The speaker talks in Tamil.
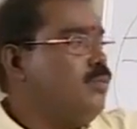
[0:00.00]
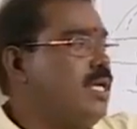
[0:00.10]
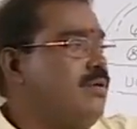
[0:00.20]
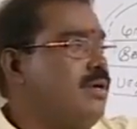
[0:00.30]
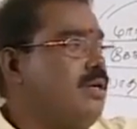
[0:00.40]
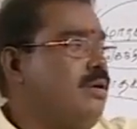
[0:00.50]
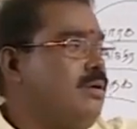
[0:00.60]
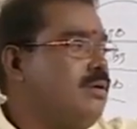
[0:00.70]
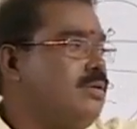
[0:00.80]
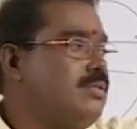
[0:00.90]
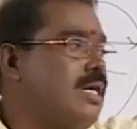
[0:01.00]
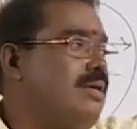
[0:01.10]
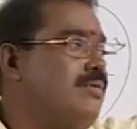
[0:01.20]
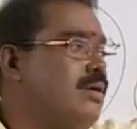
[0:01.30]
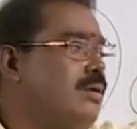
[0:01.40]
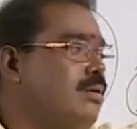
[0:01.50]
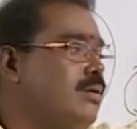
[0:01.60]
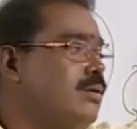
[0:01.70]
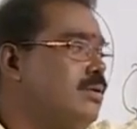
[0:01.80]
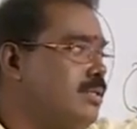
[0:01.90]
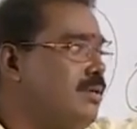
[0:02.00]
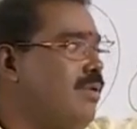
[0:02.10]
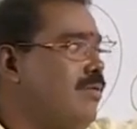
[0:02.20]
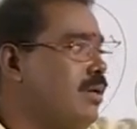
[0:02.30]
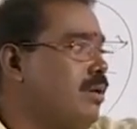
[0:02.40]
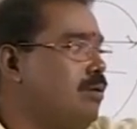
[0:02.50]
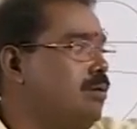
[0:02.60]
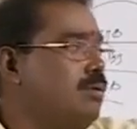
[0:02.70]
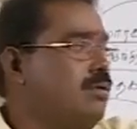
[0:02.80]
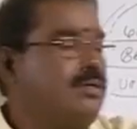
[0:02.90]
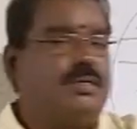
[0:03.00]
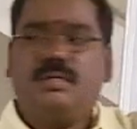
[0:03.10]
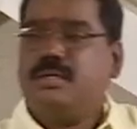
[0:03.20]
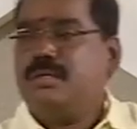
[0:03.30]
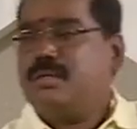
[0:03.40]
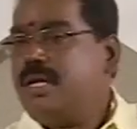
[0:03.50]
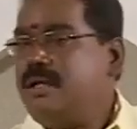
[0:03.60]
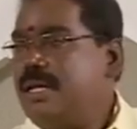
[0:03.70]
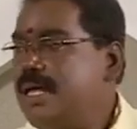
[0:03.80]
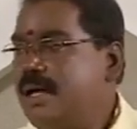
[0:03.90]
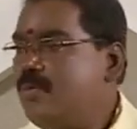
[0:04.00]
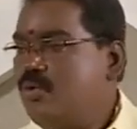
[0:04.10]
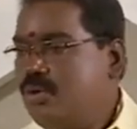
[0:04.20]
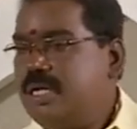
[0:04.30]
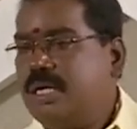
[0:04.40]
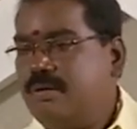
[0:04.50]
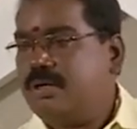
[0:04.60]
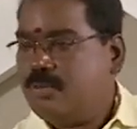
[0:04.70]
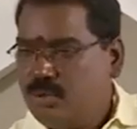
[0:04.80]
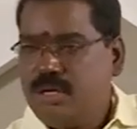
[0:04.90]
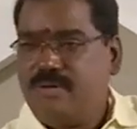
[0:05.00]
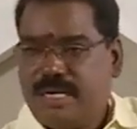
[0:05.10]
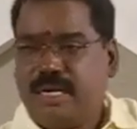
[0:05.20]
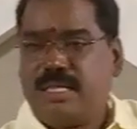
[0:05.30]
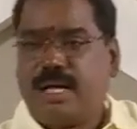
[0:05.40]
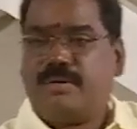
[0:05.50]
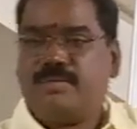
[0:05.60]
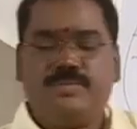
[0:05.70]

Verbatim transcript: புதன் வக்கரம் சனி வக்கரம் செவ்வாய் வக்கரம் தெரியும் இல்லையா மூணு கிரகம் வக்கரம் புதனும் வக்கரம் தான்